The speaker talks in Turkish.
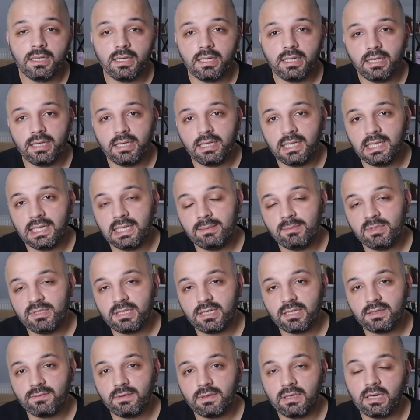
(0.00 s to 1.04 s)
e,
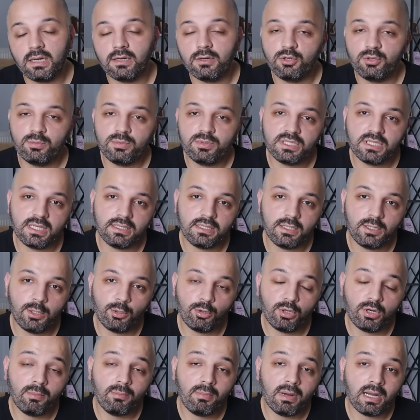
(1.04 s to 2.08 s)
Limited veya Anonim şirketine
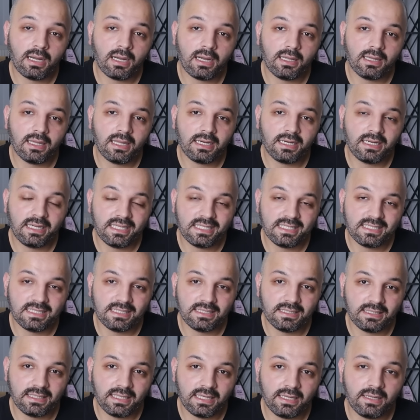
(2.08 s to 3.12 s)
göre bankalar
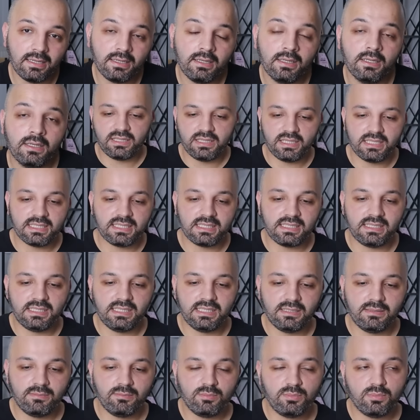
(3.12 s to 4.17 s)
nezdinde nasıl
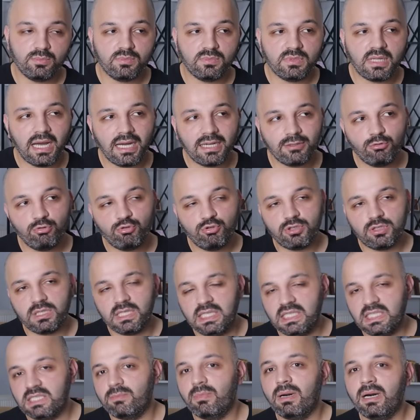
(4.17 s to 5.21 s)
diyeyim daha düşük
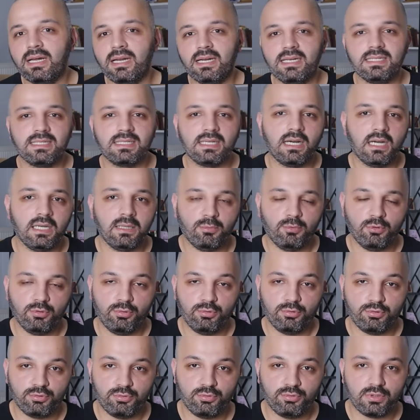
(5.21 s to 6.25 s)
itibara sahip
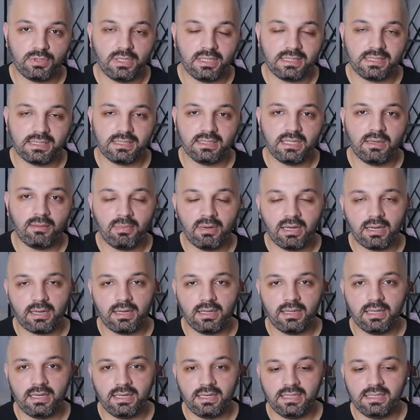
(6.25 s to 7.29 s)
oluyorsunuz aslında
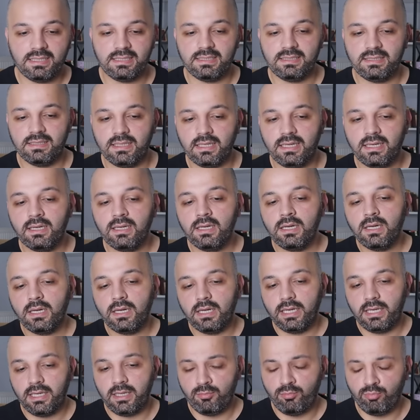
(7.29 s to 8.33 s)
bankalar nezdinde.
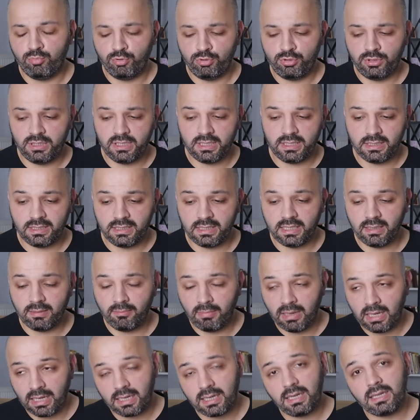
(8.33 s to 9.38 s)
E, bunun yanında
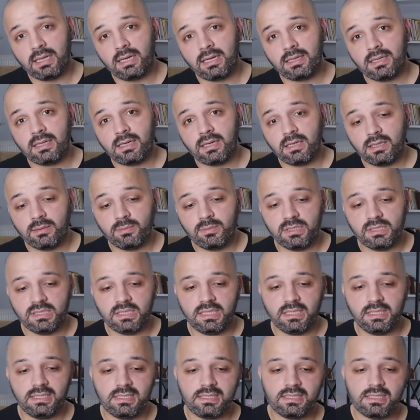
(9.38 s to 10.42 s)
bankalardan
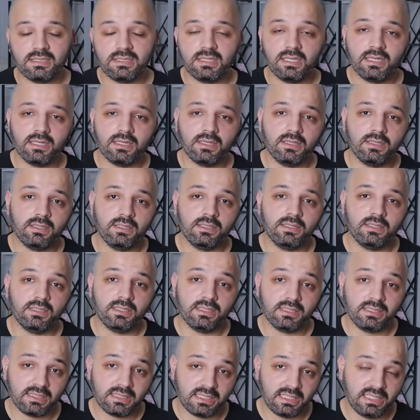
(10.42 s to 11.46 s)
alabileceğiniz işte
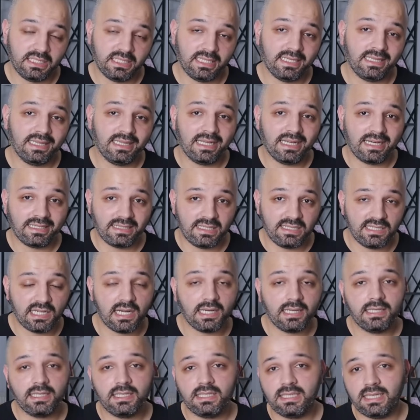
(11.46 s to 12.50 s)
e, krediler,
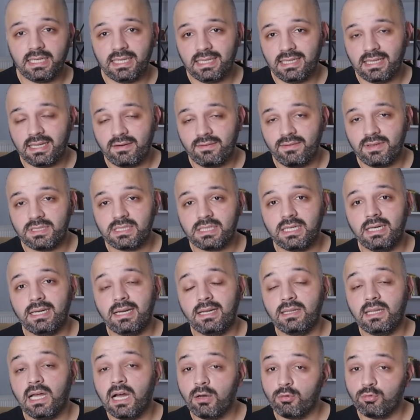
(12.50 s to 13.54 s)
ticari krediler
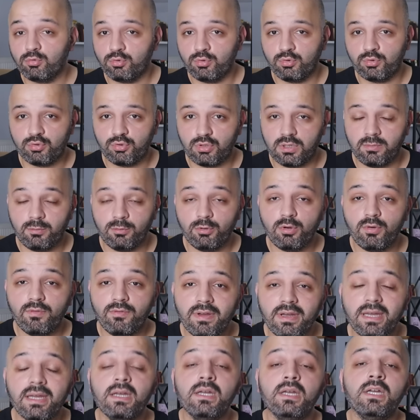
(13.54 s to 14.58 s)
vesaire daha uzun sürebiliyor
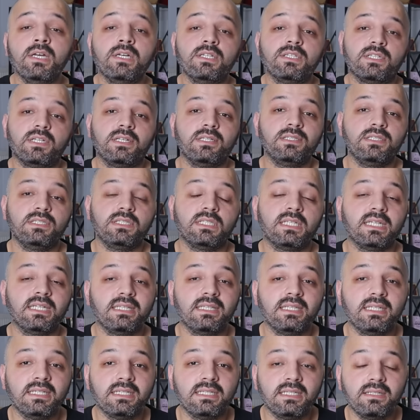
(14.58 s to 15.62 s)
ve sağlık
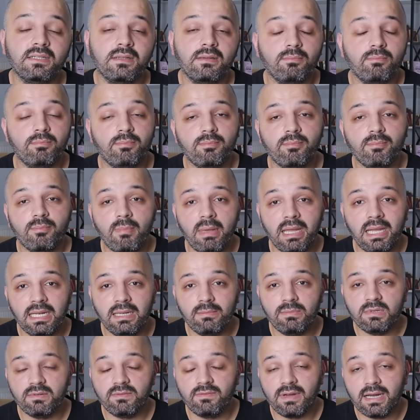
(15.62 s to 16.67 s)
şirketlerinin
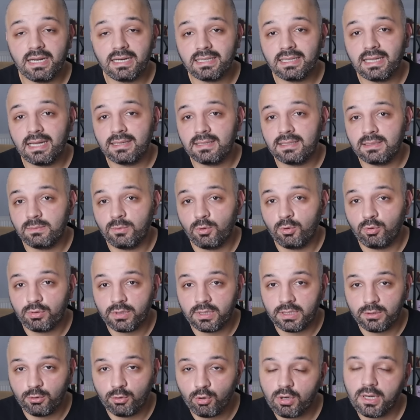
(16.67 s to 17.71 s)
belli bir vergilendirme
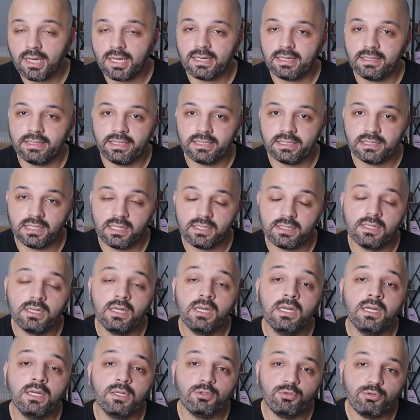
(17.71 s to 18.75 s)
oranı yok arkadaşlar.
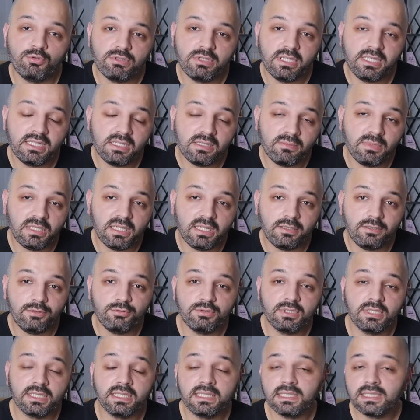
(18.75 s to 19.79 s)
%20
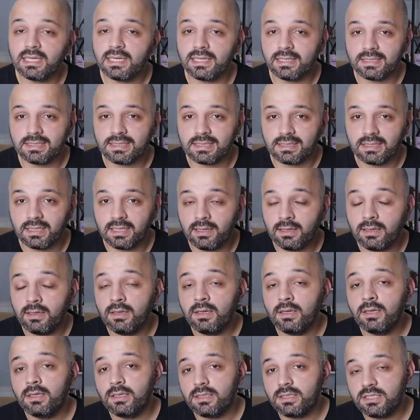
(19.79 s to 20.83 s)
ile %40 arasında
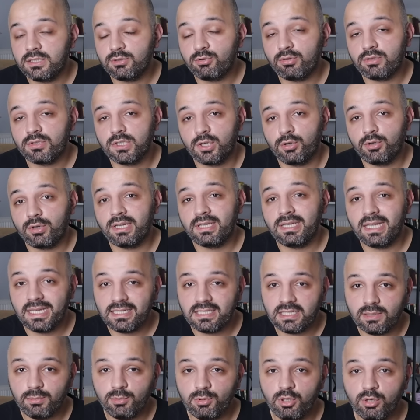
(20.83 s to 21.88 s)
cironuza göre
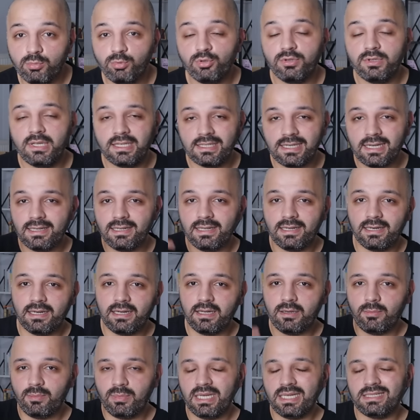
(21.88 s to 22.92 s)
değişebiliyor. Bunun
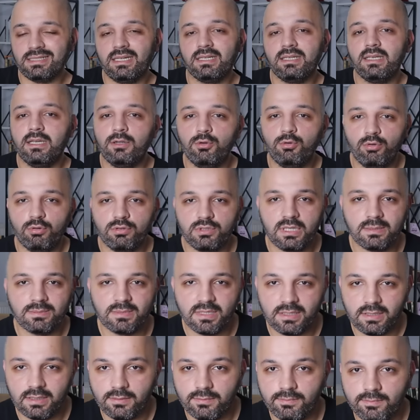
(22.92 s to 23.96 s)
detaylarına birazdan geliyor olacağım
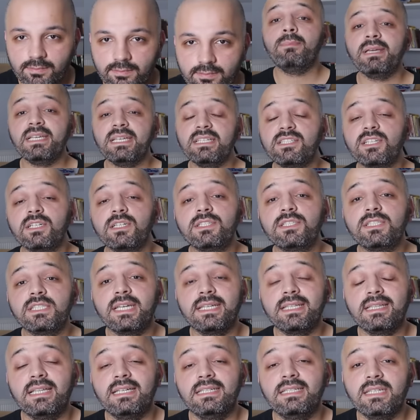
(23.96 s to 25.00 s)
zaten. Peki şahıs
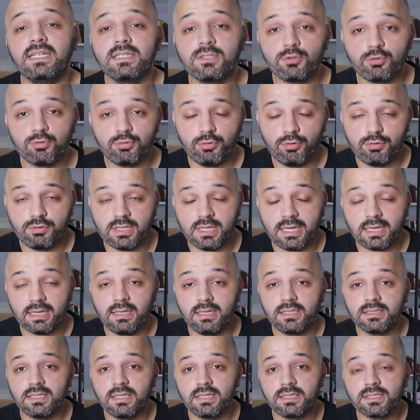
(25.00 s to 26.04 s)
şirketlerini nasıl kuruyoruz
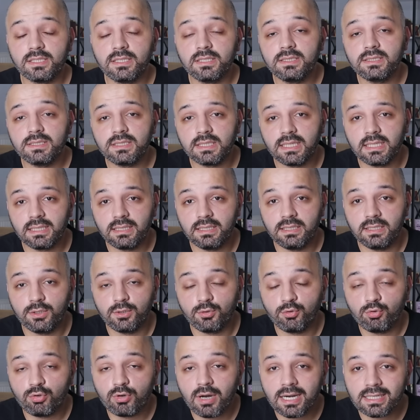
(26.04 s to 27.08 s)
arkadaşlar? Şahıs şirketlerini
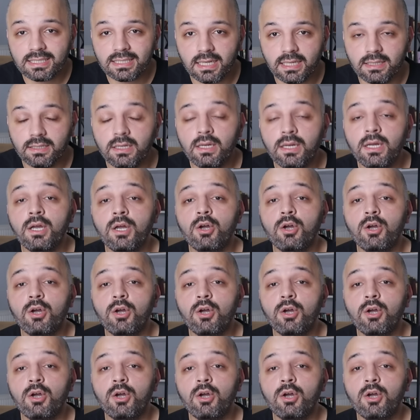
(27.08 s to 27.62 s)
kurarken